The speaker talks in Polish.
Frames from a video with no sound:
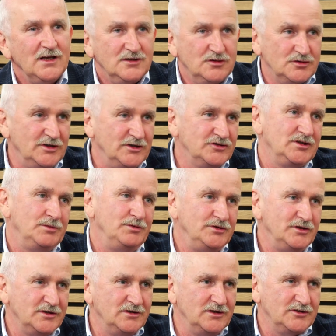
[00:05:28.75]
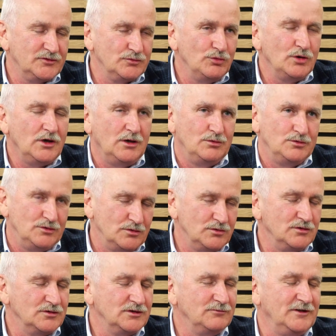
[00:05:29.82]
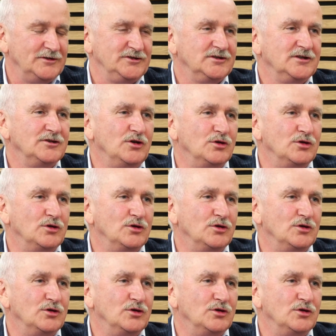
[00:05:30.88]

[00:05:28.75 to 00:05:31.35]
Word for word: to też, żeby nikt nie słuchał, no to, właśnie ten